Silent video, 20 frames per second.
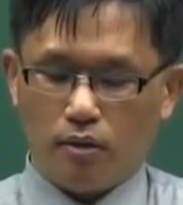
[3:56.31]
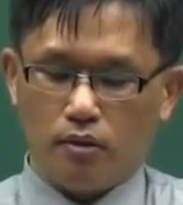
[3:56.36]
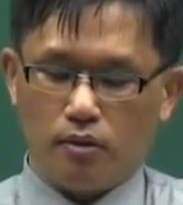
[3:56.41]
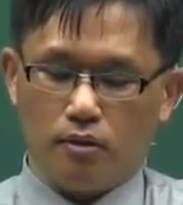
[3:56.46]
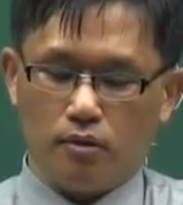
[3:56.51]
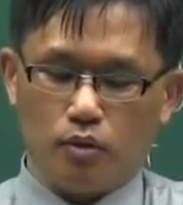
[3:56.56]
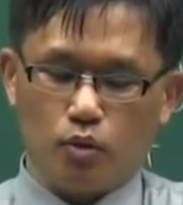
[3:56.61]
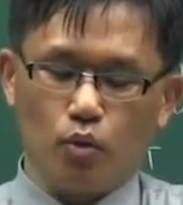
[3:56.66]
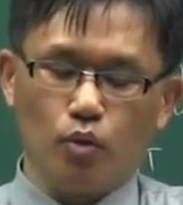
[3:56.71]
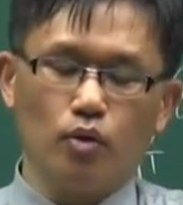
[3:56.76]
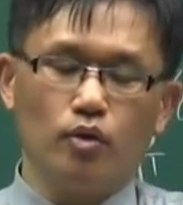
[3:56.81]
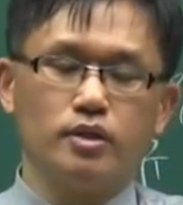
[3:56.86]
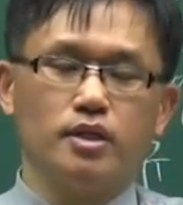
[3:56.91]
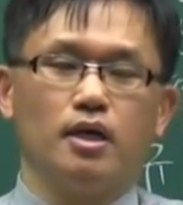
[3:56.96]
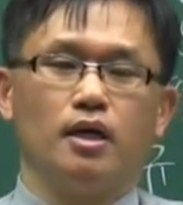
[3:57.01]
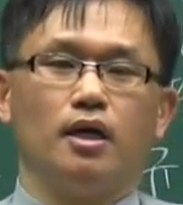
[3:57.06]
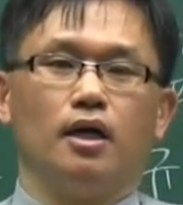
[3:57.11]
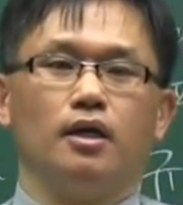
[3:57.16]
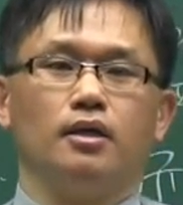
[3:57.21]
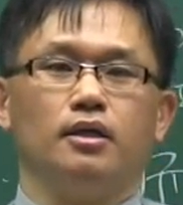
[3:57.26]
어,
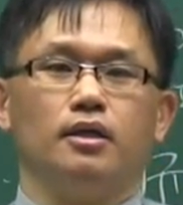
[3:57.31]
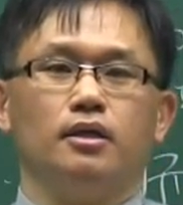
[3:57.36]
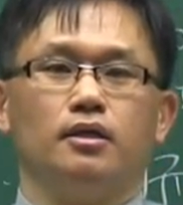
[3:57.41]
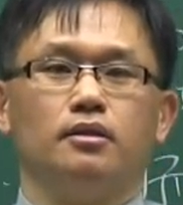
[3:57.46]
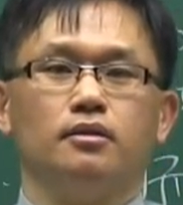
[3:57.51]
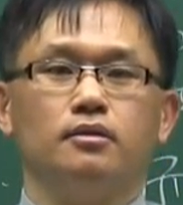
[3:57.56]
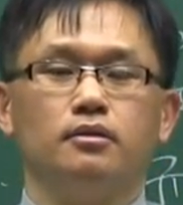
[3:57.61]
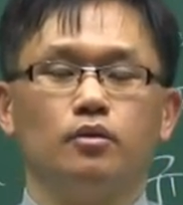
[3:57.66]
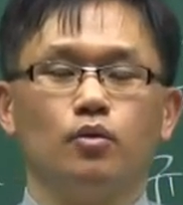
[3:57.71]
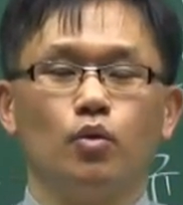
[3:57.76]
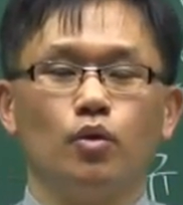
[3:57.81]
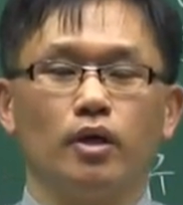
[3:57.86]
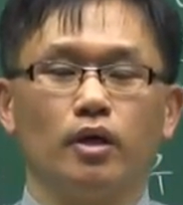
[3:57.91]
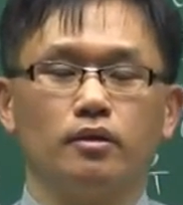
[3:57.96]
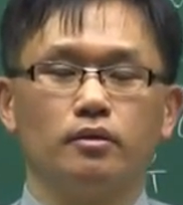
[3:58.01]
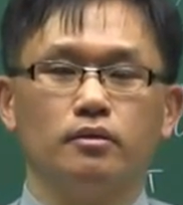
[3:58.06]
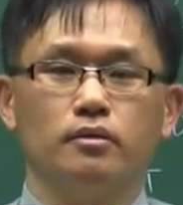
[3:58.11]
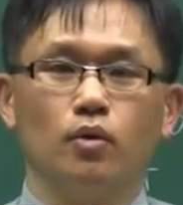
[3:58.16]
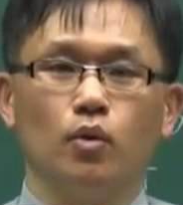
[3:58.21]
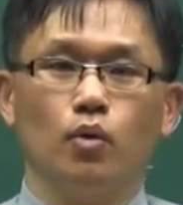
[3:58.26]
동영상 강의 그
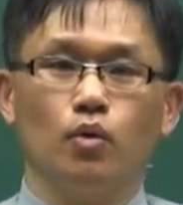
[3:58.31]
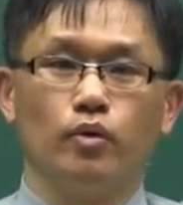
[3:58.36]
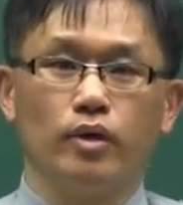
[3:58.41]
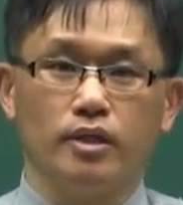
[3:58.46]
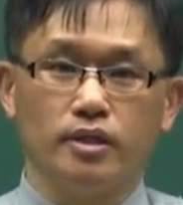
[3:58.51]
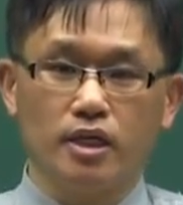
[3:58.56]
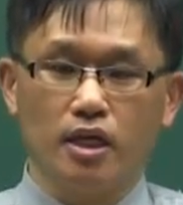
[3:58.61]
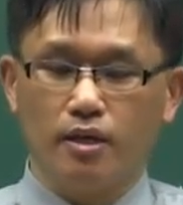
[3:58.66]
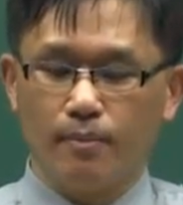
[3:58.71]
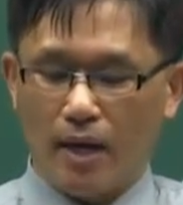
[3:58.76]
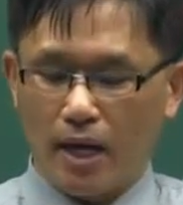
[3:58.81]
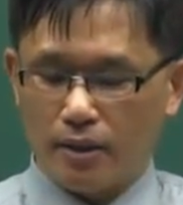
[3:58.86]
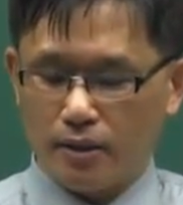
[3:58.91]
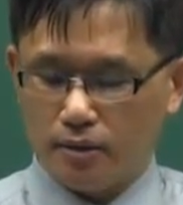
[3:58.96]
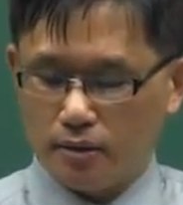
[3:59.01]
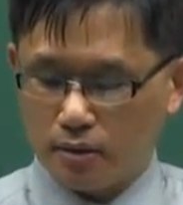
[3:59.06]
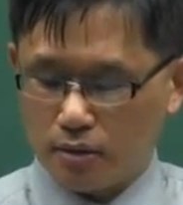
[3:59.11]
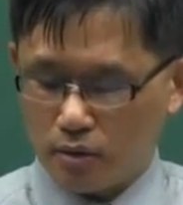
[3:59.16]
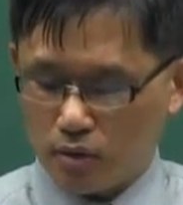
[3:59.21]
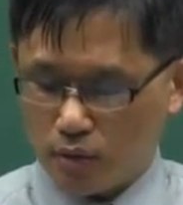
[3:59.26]
고객도 굉장히
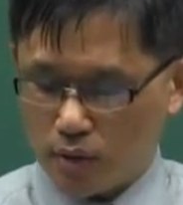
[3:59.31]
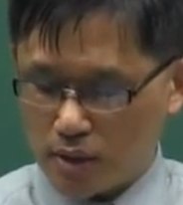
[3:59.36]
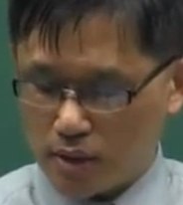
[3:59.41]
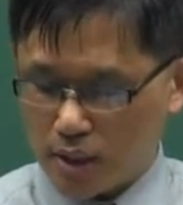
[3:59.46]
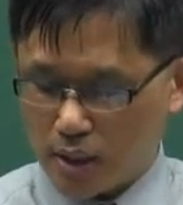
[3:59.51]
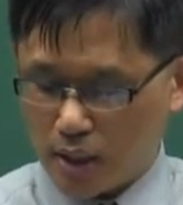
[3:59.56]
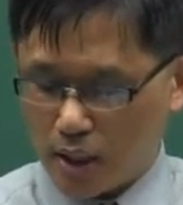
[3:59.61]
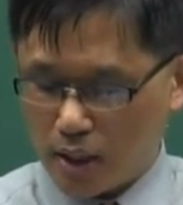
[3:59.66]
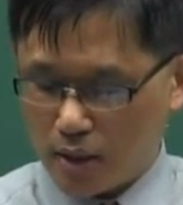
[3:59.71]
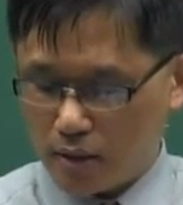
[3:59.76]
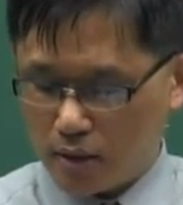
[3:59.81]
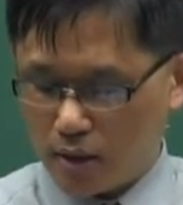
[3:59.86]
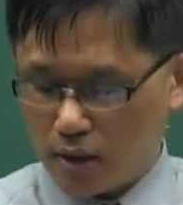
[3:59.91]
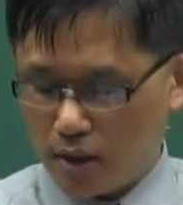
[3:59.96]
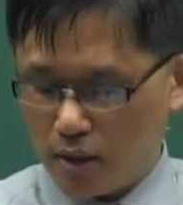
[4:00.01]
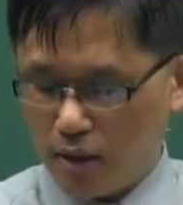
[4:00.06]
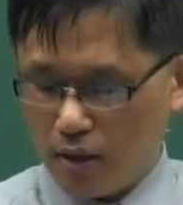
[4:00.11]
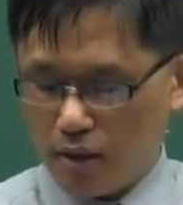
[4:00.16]
많은 그런 회사다 이렇게